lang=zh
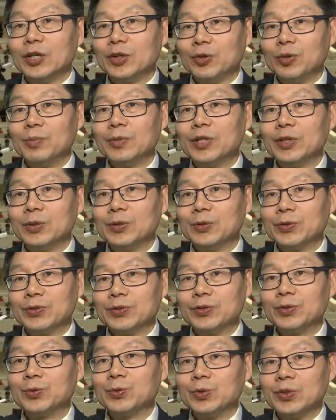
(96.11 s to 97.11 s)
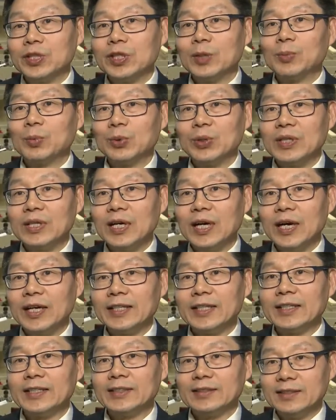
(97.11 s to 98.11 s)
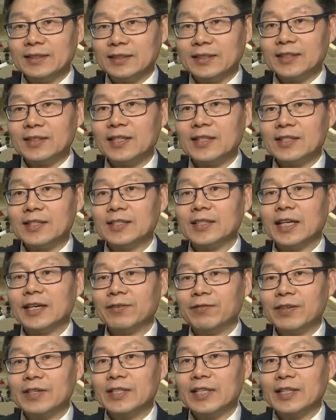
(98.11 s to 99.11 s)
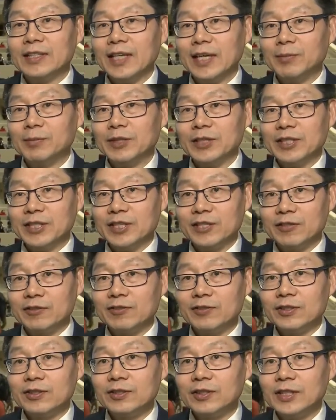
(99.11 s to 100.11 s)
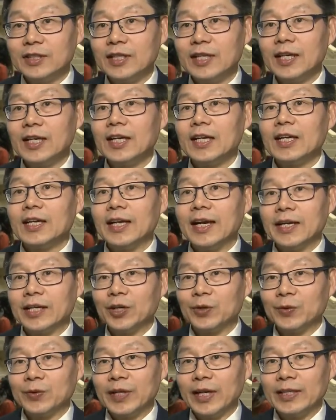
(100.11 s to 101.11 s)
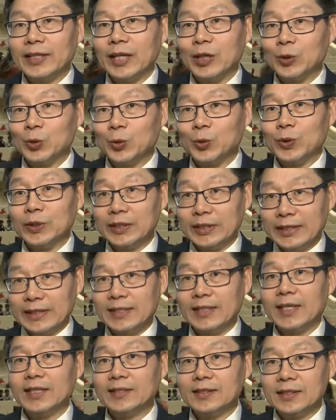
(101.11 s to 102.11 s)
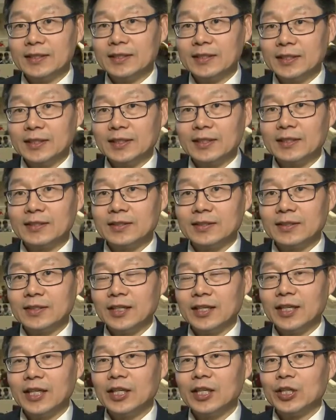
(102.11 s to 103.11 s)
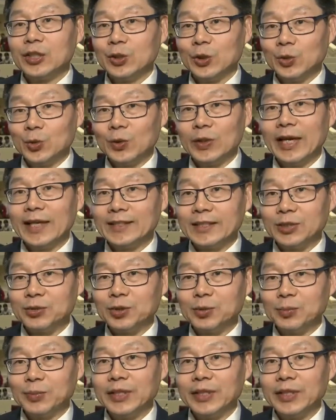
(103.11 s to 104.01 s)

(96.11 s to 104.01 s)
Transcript: 我们有四五个不同行业的资深人士来分享他们的人生经历，来告诉大家，如果你想进这个职业，要做哪些准